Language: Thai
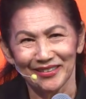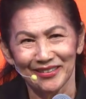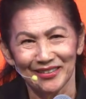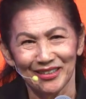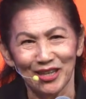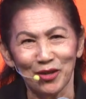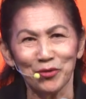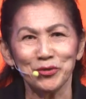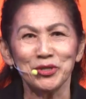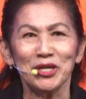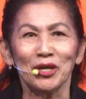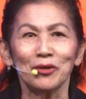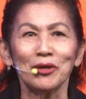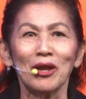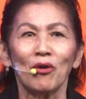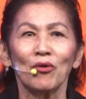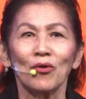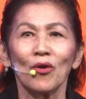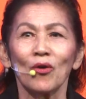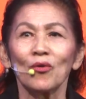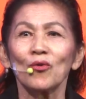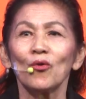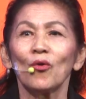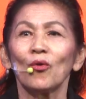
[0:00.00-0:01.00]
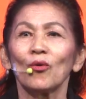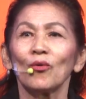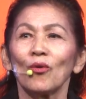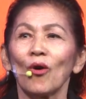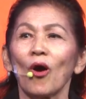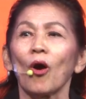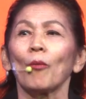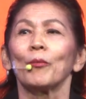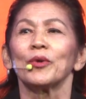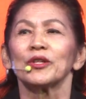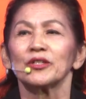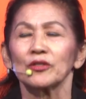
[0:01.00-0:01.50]
แล้วเดี๋ยวเราก็คงอ
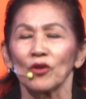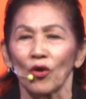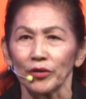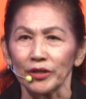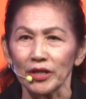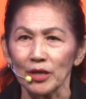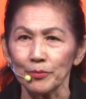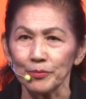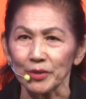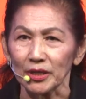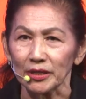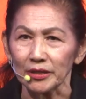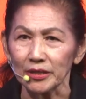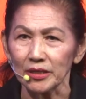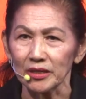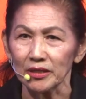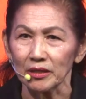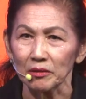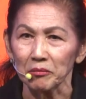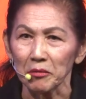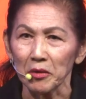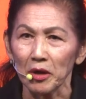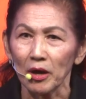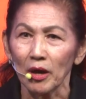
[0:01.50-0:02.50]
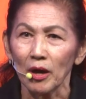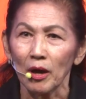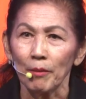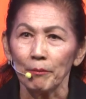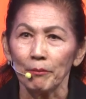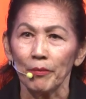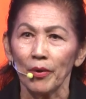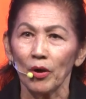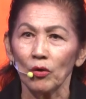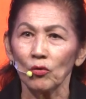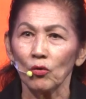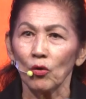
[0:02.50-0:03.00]
อกไปสอนได้เหมือนเดิม
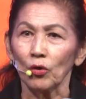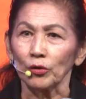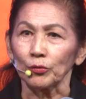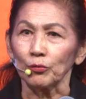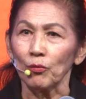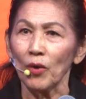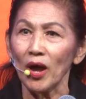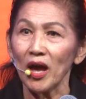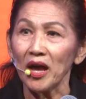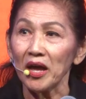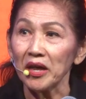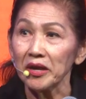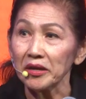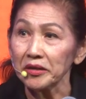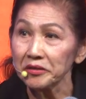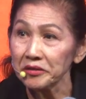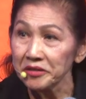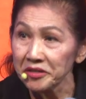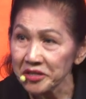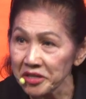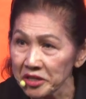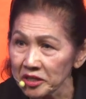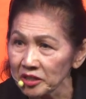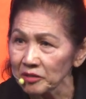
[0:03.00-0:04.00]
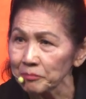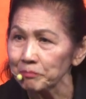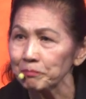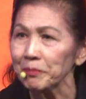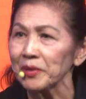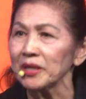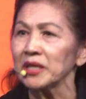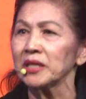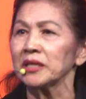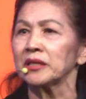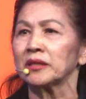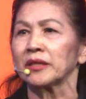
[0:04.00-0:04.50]
ปรากฏว่า1
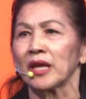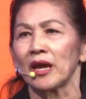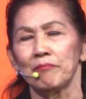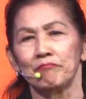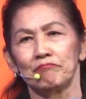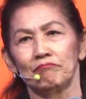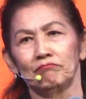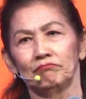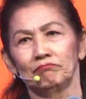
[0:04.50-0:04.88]
ปีเต็ม